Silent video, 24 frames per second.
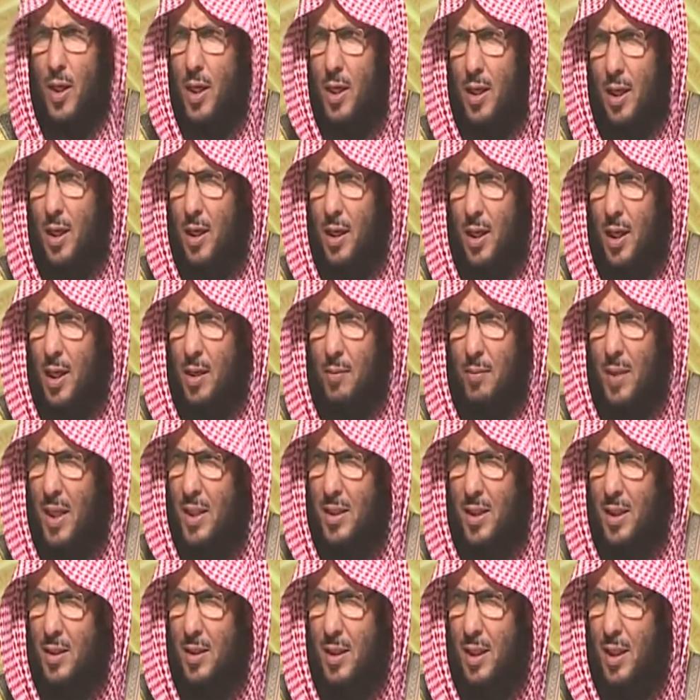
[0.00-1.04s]
خيرا لك ما
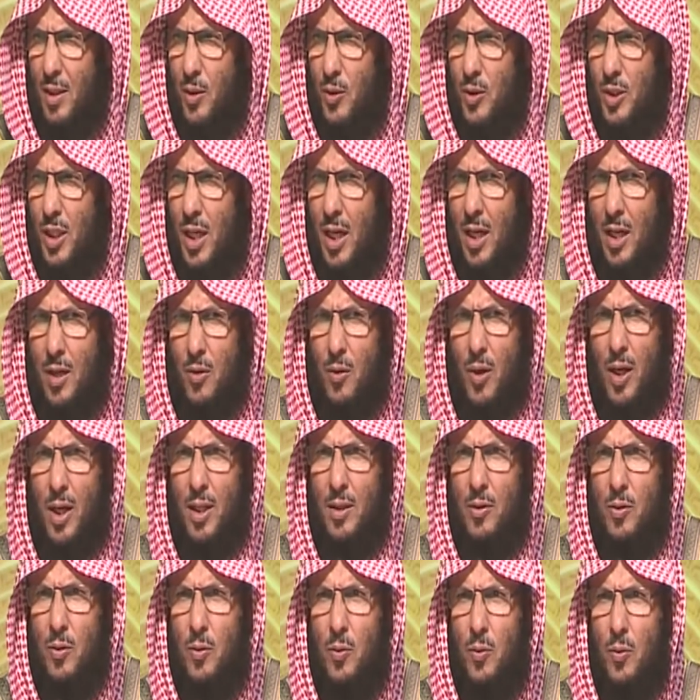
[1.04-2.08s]
تدري لو جاءك
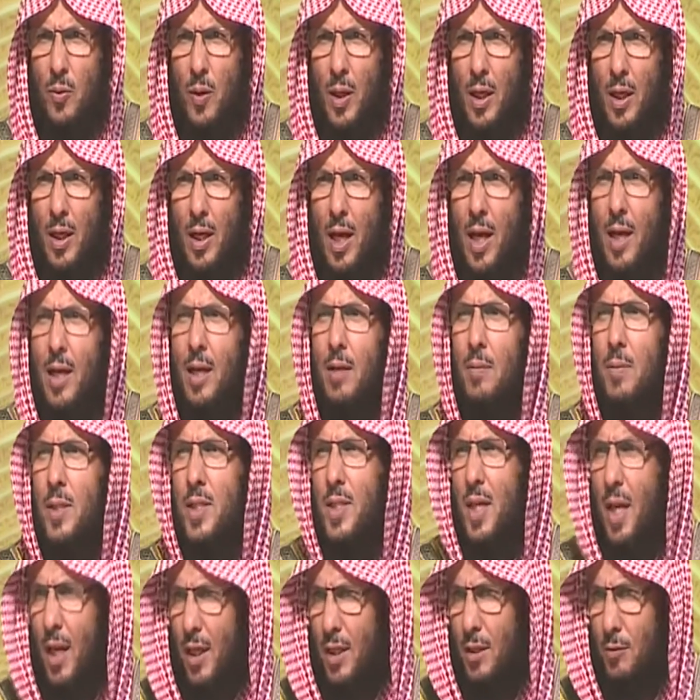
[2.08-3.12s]
ولد وراك
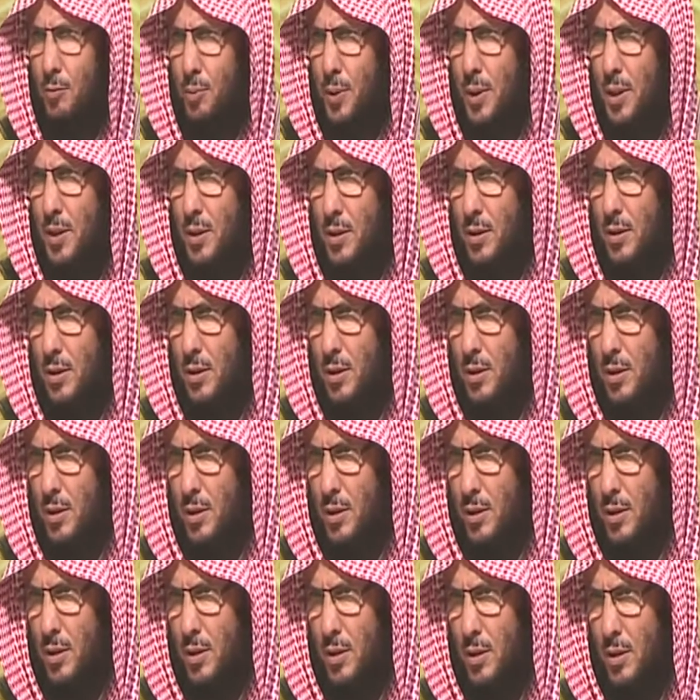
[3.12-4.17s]
المصائب
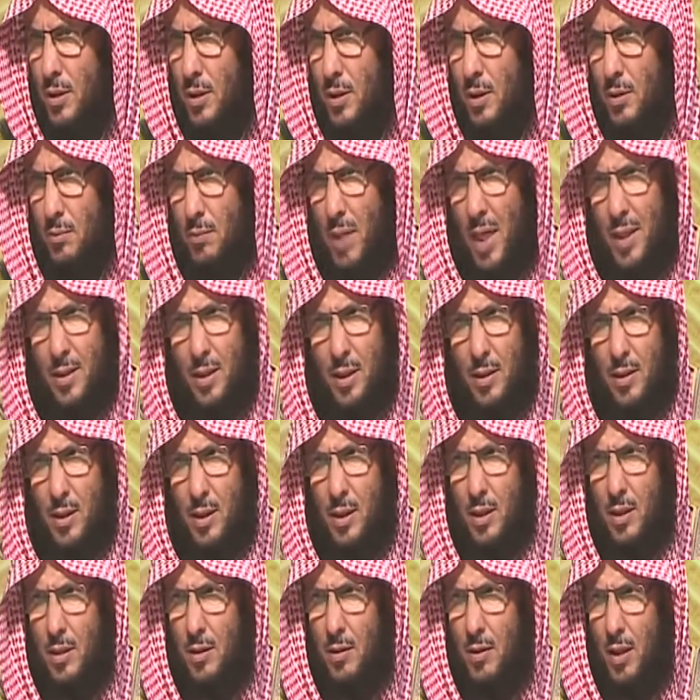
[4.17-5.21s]
ما آه. تدري
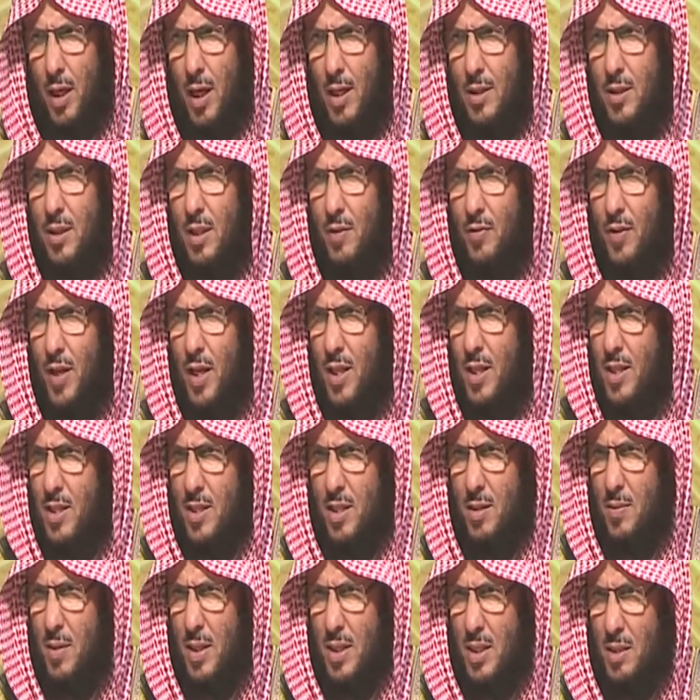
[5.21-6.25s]
خاصة في هذا
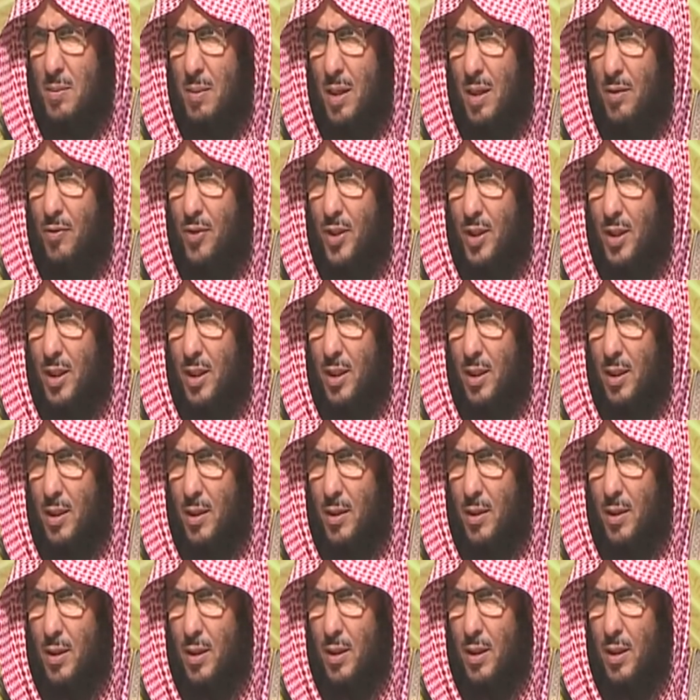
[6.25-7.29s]
الزمان زمان الفتن
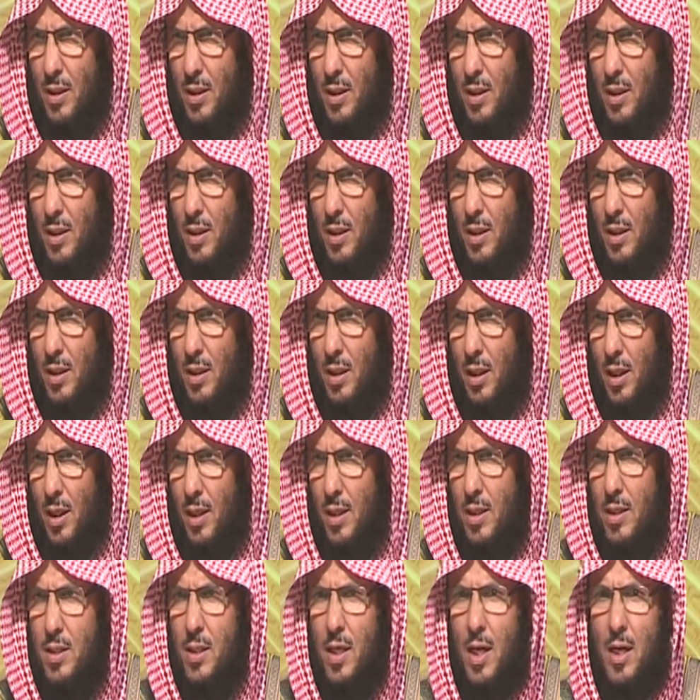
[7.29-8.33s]

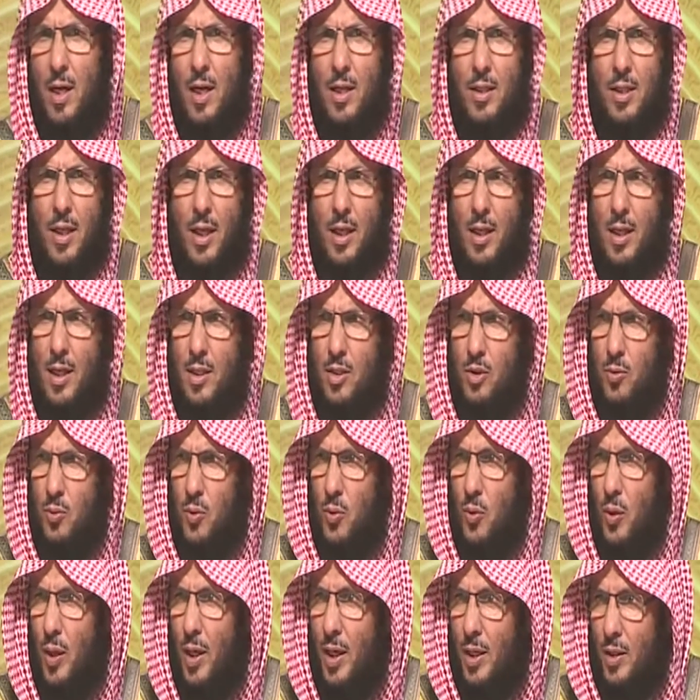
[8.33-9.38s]
الإنسان لا شك
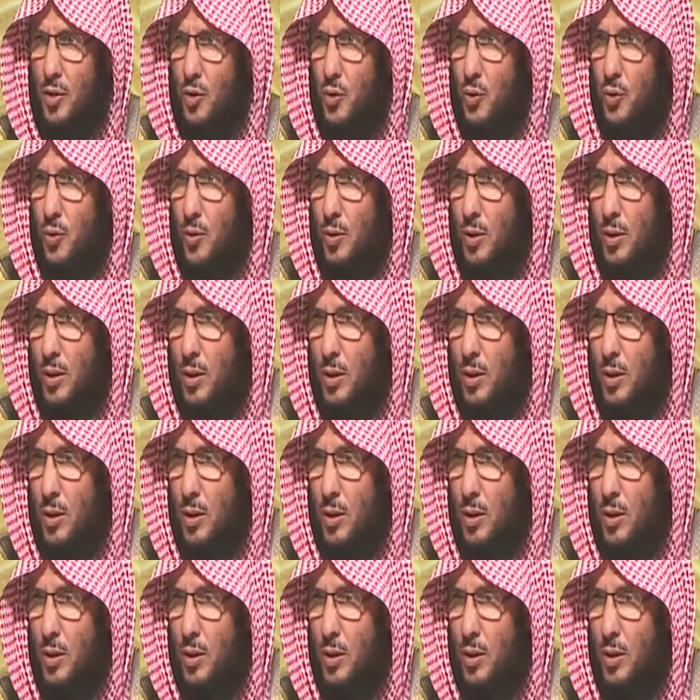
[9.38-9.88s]
يصبو ويرجو